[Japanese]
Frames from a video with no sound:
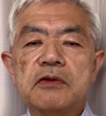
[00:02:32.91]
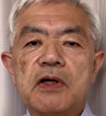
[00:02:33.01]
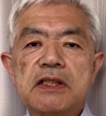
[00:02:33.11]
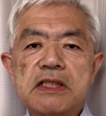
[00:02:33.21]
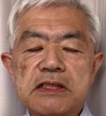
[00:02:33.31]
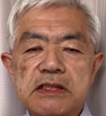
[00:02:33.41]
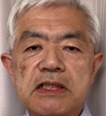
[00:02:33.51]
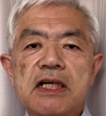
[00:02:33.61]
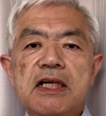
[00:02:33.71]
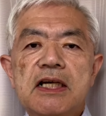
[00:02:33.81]
の
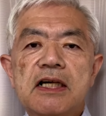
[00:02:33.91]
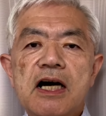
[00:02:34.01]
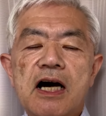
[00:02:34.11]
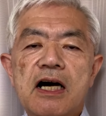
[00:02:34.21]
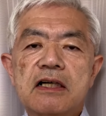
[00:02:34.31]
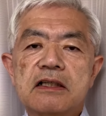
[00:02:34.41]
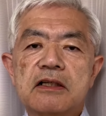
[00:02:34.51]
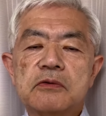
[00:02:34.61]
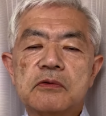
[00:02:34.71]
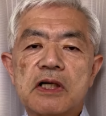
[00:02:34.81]
話が、
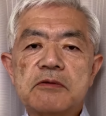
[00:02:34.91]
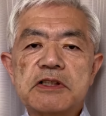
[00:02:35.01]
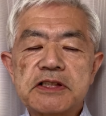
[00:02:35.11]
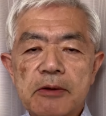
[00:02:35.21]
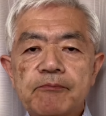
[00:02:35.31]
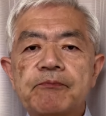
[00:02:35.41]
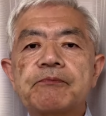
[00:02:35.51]
あの、ありました。